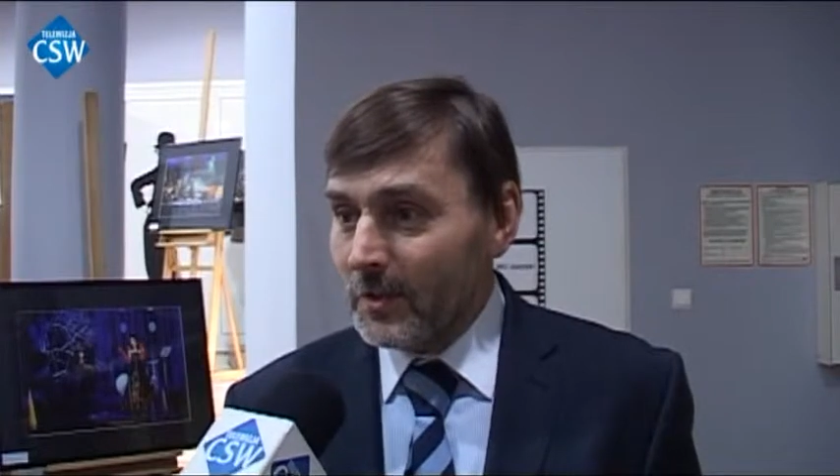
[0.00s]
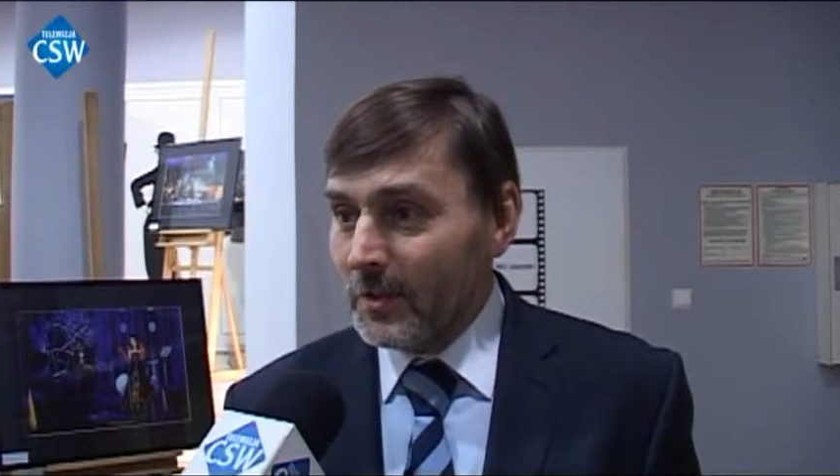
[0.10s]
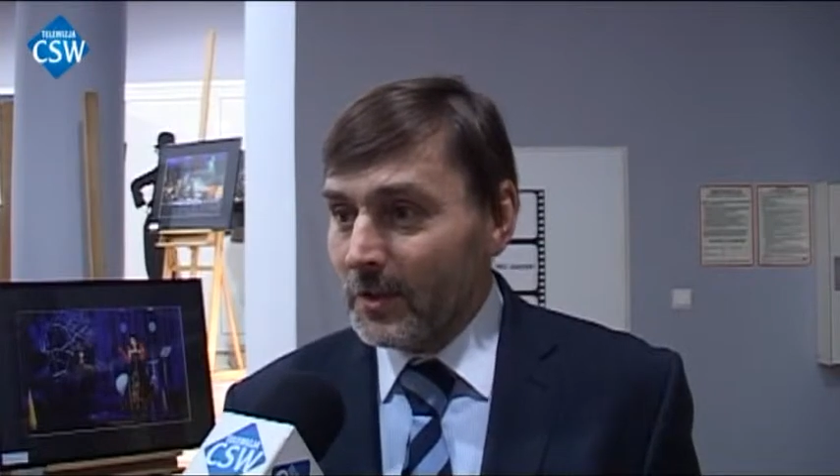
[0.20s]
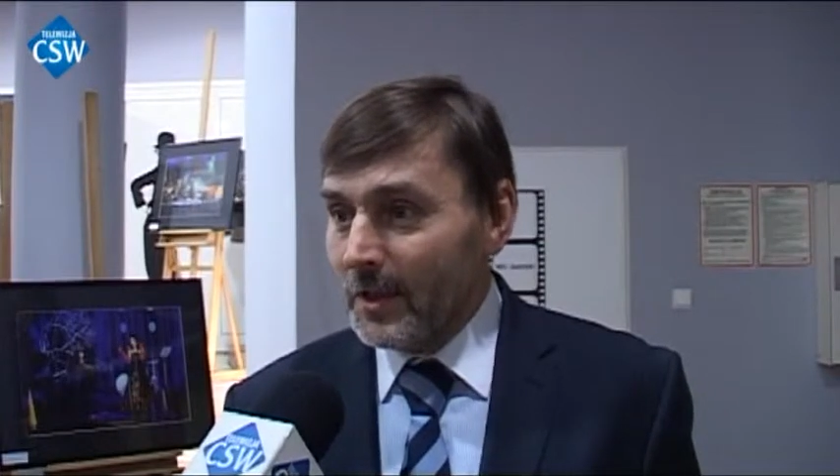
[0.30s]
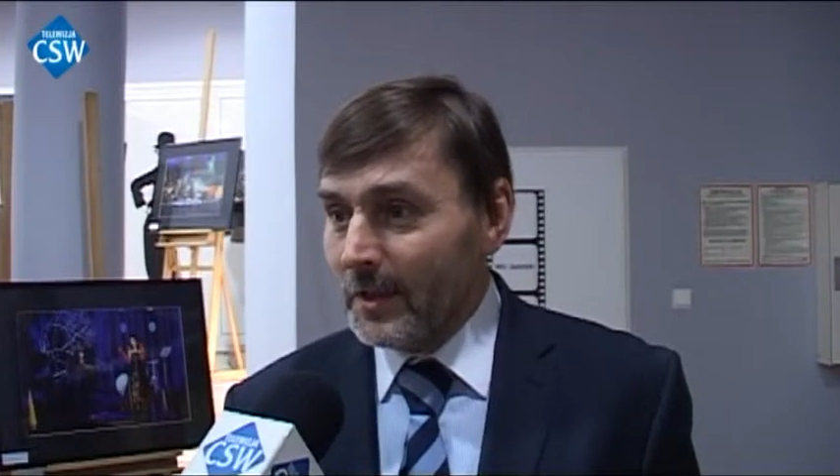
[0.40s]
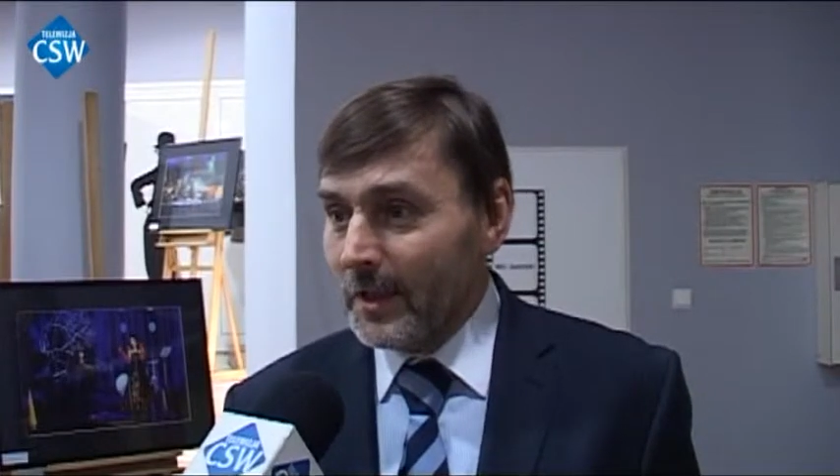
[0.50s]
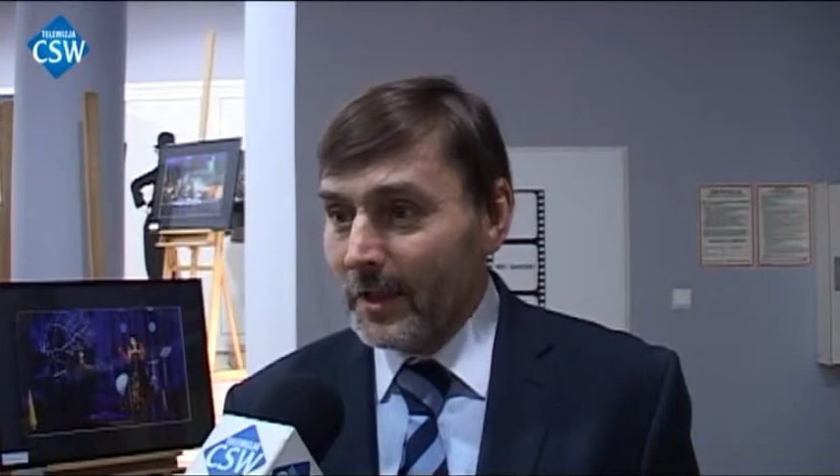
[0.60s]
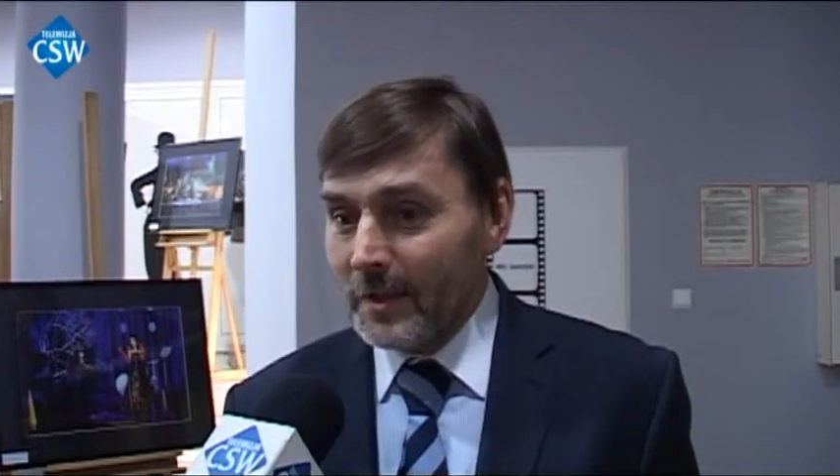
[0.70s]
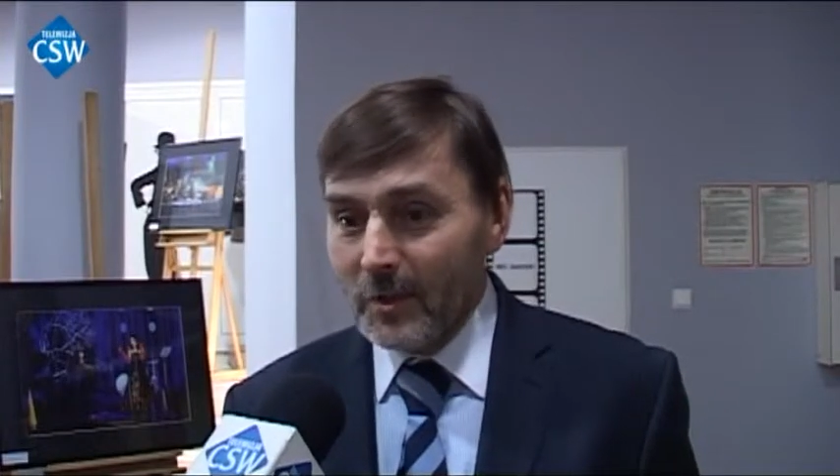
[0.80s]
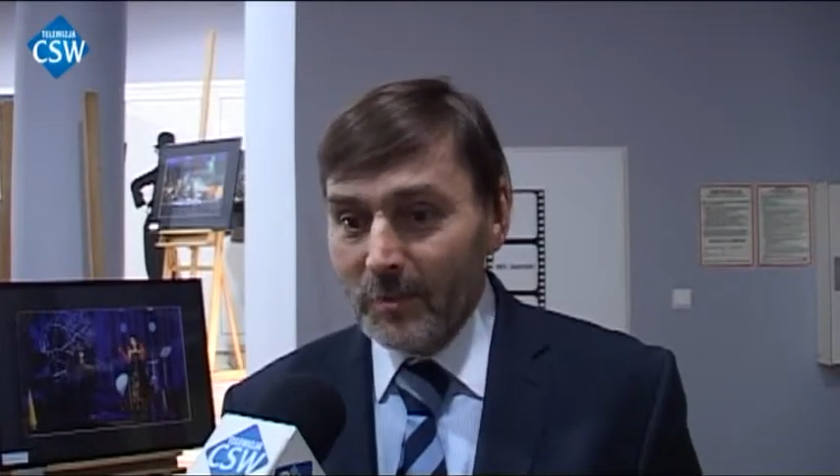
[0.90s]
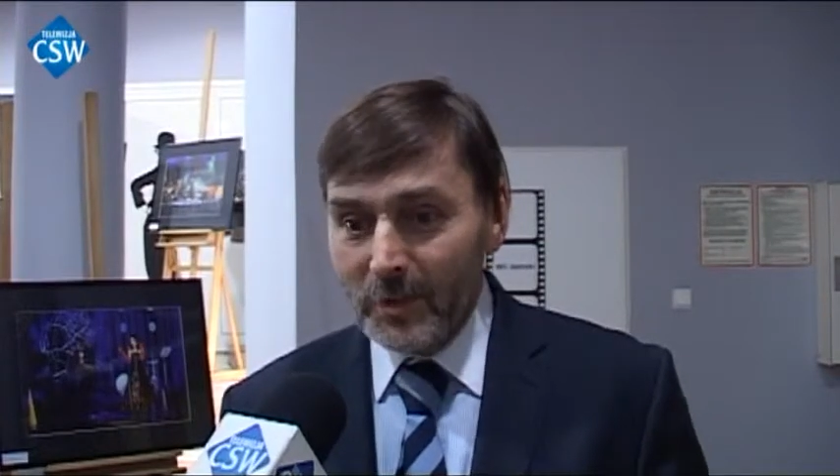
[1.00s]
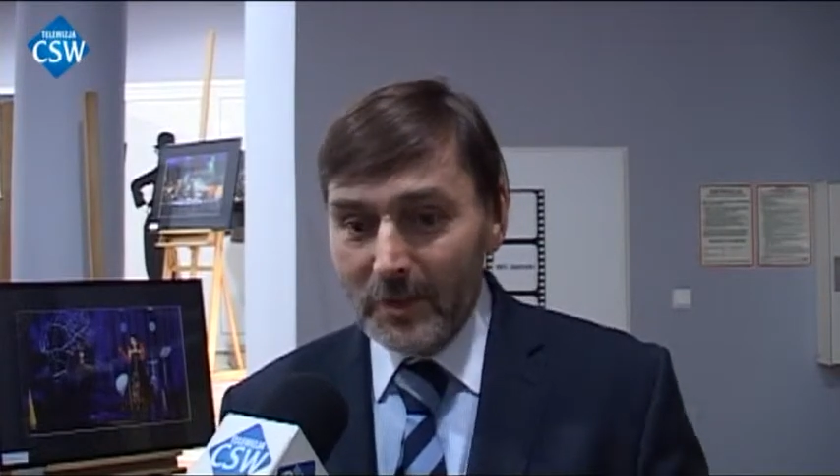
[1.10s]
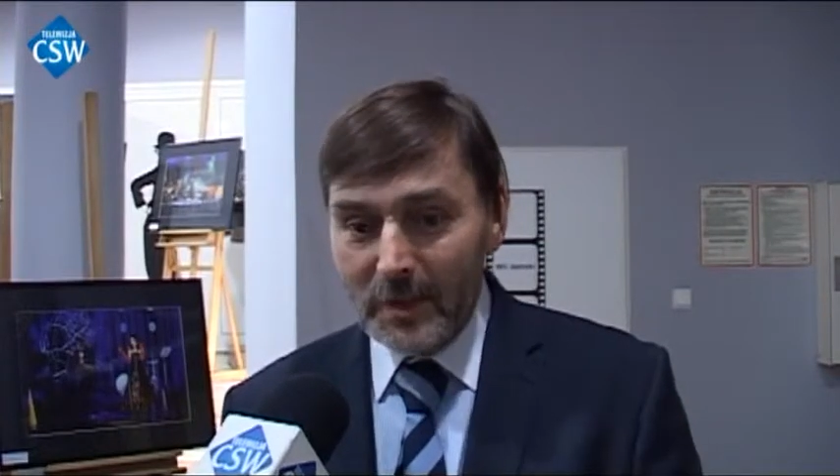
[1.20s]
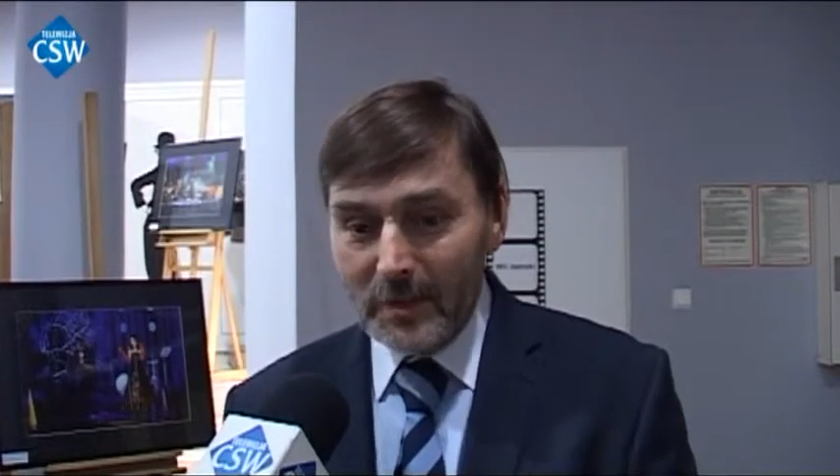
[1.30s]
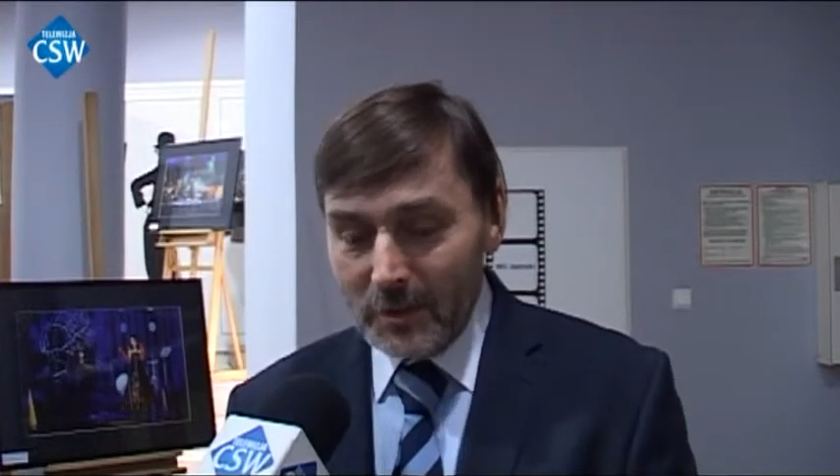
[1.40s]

się określenia corporate,